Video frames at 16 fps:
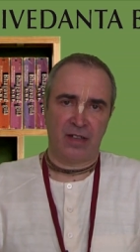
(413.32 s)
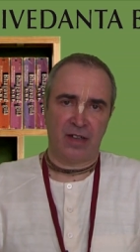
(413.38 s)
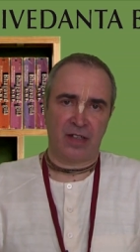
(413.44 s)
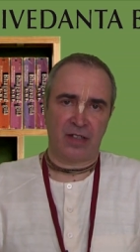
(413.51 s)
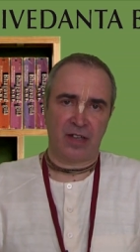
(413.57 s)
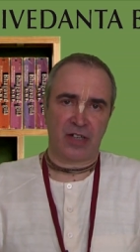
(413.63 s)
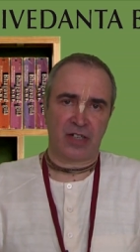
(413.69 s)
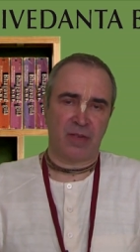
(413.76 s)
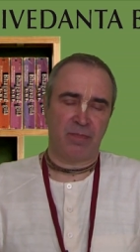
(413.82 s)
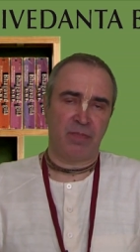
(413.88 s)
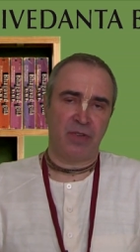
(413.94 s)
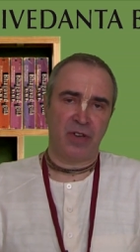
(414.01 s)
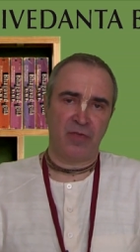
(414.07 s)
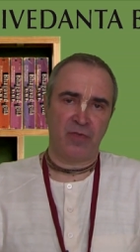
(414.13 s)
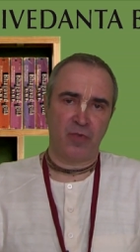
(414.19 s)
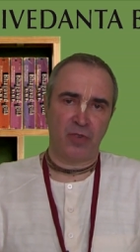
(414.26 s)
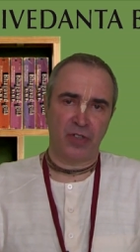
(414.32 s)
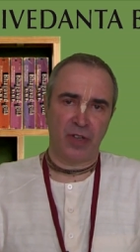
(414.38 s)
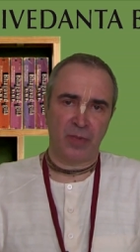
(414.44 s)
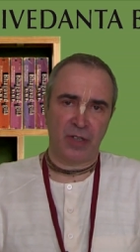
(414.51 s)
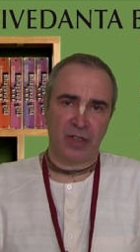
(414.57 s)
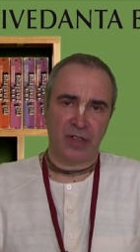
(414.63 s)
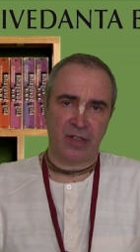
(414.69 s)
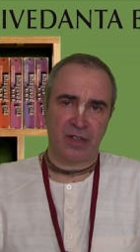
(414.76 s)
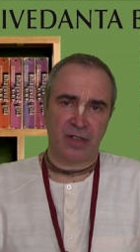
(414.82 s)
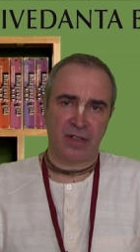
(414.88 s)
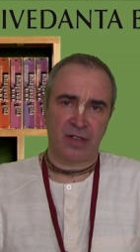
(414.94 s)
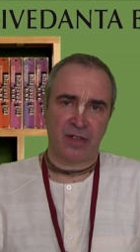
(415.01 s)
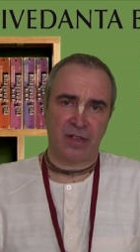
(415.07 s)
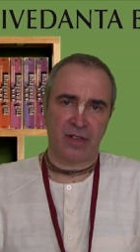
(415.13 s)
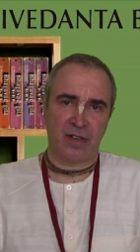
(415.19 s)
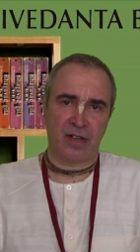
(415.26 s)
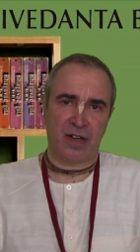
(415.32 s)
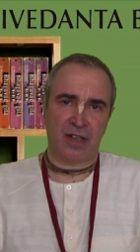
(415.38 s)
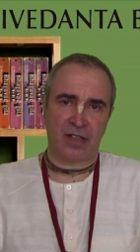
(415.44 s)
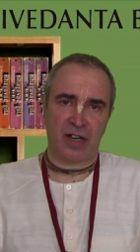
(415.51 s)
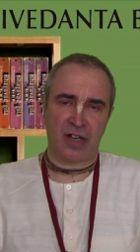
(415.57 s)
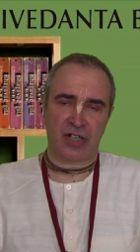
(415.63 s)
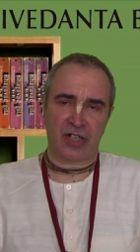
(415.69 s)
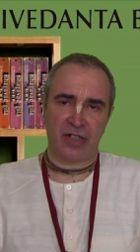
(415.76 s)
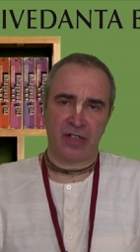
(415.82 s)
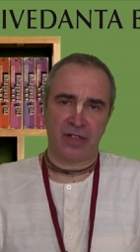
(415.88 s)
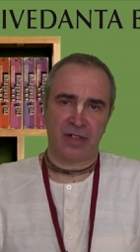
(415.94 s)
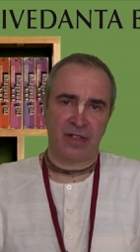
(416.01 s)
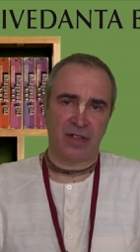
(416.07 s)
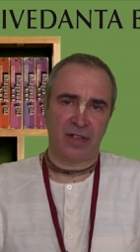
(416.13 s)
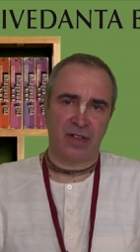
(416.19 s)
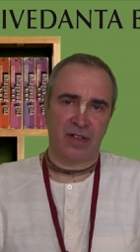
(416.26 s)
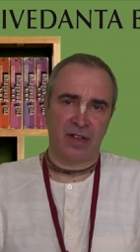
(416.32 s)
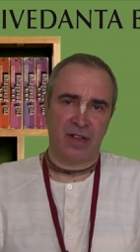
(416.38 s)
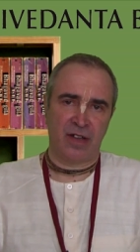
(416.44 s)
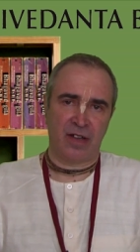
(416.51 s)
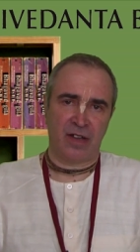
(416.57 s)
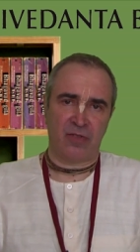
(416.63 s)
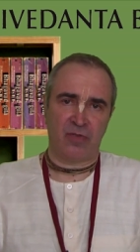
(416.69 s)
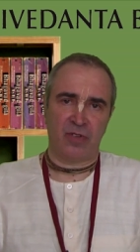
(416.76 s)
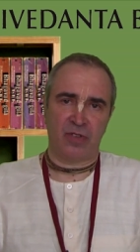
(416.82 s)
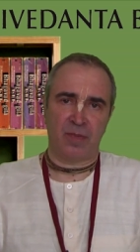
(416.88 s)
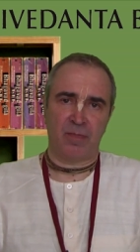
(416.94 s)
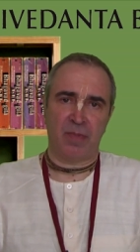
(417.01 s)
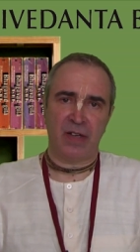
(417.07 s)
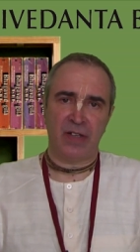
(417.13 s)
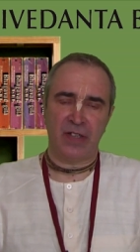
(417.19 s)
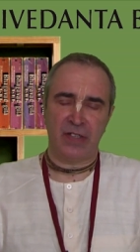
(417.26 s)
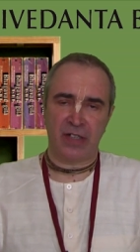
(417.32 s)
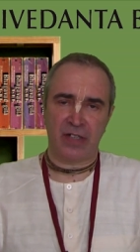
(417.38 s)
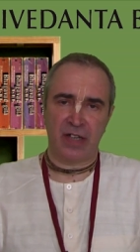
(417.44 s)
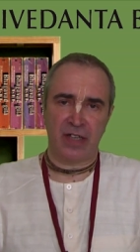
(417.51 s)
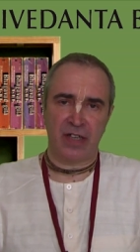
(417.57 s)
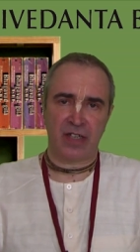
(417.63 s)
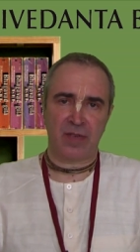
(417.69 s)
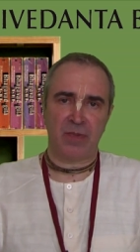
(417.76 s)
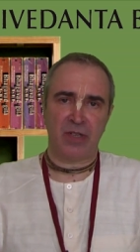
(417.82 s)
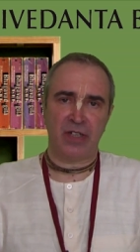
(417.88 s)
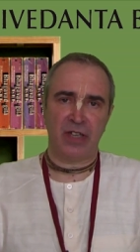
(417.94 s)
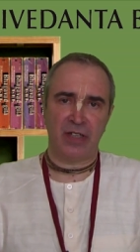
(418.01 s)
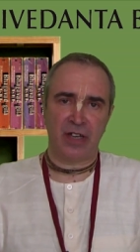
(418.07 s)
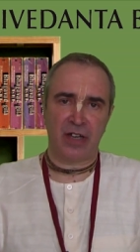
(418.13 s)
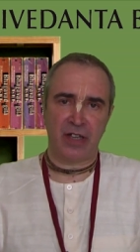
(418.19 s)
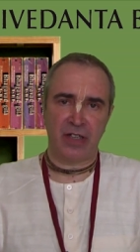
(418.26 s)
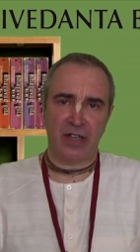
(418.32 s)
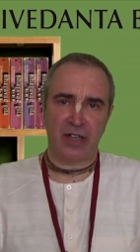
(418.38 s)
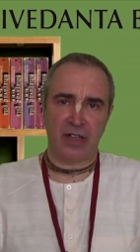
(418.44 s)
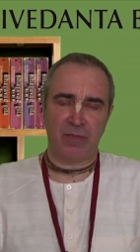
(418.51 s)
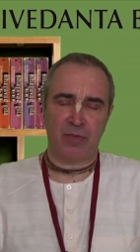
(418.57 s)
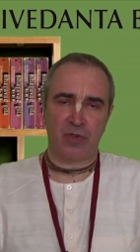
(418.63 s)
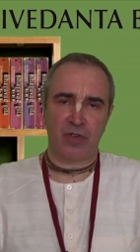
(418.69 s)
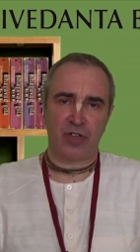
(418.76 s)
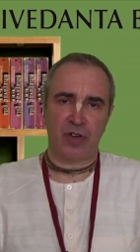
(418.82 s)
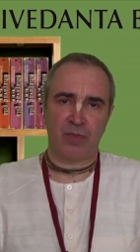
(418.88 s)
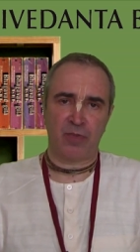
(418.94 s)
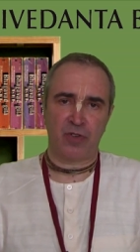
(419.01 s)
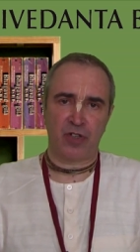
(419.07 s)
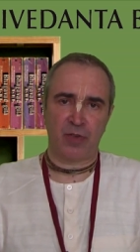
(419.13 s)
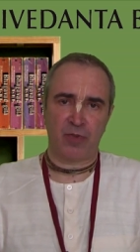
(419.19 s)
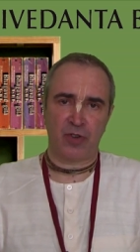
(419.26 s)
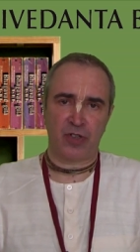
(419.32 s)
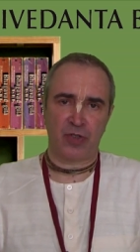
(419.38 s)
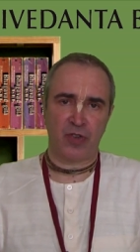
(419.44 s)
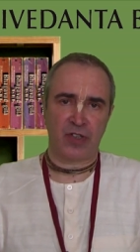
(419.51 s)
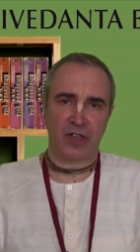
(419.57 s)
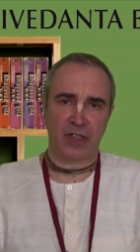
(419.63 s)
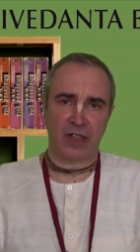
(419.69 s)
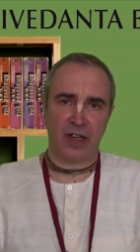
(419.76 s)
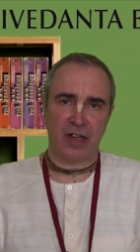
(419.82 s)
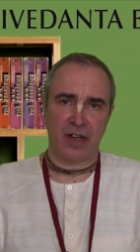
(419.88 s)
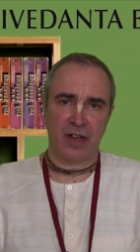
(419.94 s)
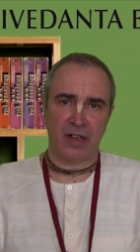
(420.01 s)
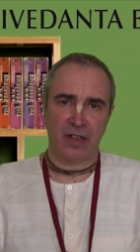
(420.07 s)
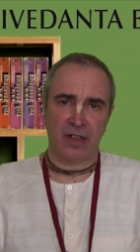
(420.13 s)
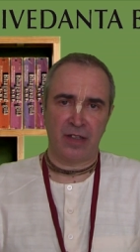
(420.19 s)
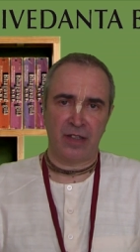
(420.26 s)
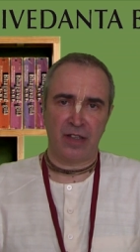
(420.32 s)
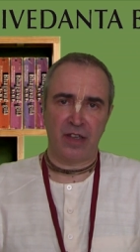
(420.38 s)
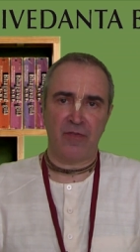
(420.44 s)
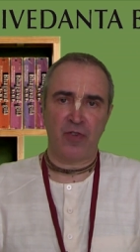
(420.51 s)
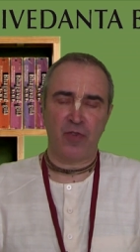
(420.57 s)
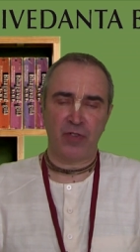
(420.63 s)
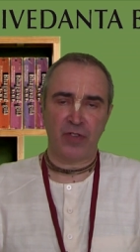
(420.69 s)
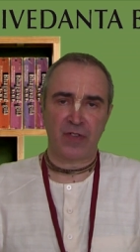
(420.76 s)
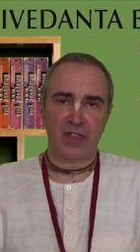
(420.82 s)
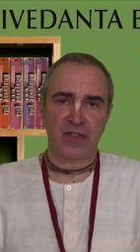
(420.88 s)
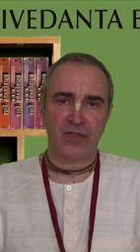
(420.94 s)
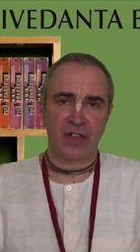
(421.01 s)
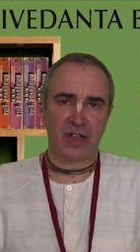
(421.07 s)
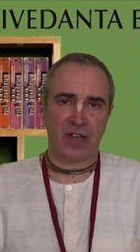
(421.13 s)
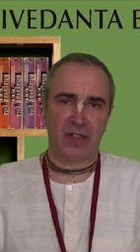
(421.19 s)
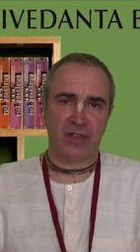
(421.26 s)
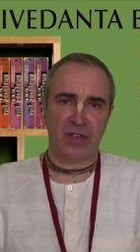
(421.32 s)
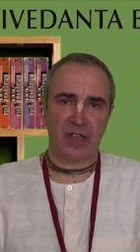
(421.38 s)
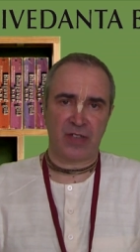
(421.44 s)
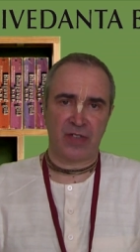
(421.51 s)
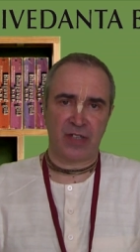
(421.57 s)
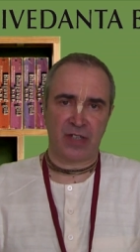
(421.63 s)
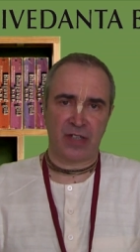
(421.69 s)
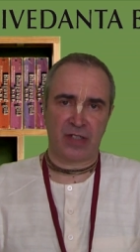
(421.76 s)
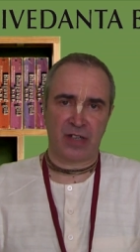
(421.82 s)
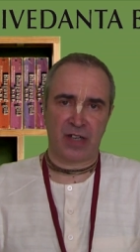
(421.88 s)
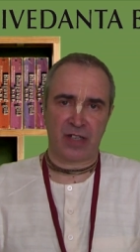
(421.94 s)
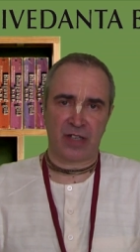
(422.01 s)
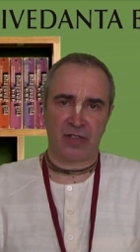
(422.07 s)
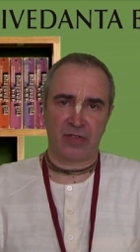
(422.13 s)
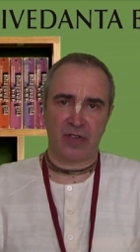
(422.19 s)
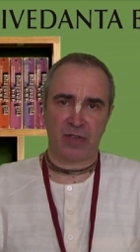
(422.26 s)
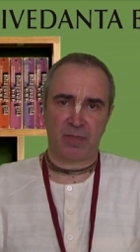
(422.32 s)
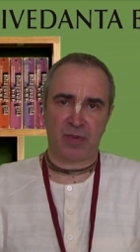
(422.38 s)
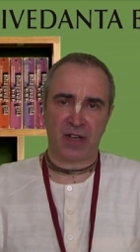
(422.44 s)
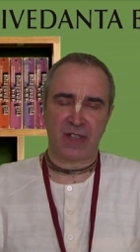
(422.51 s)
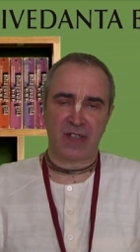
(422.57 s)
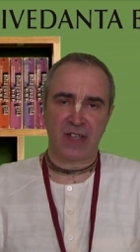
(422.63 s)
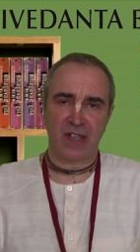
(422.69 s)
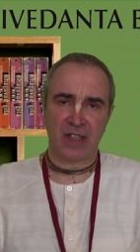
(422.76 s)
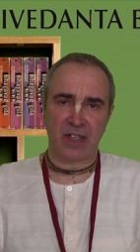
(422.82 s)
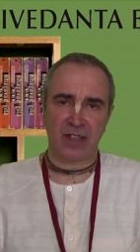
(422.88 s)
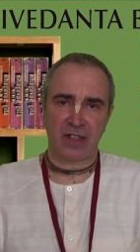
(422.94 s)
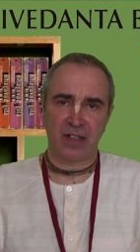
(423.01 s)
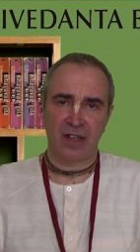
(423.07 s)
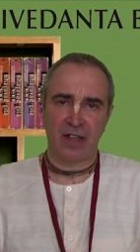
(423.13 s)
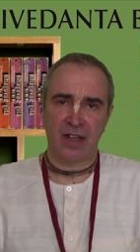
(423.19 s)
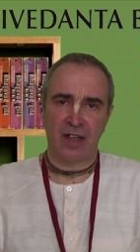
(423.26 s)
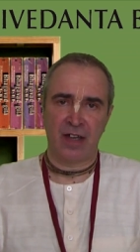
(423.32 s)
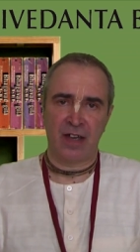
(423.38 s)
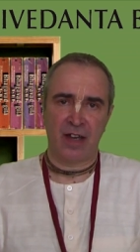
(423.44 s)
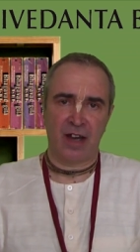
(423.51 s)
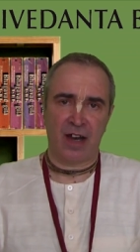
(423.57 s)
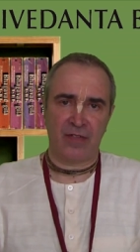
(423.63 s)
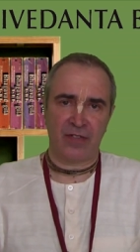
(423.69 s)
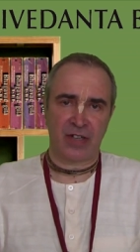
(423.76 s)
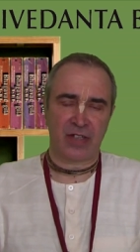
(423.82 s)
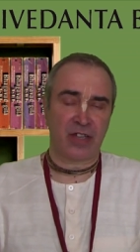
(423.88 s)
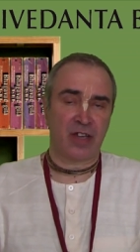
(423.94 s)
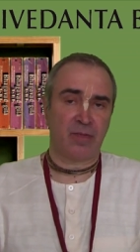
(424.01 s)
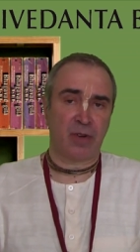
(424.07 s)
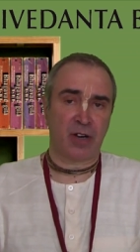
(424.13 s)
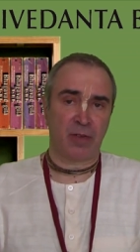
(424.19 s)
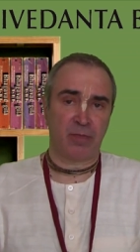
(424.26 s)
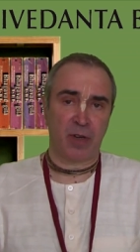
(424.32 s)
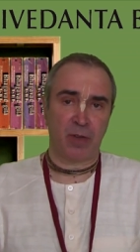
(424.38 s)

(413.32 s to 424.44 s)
а также переводами, а также какой-то политикой изменения книг и прочее, прочее, прочее. То есть это не входит в сферы ответственности траста. То есть процессинг авторских прав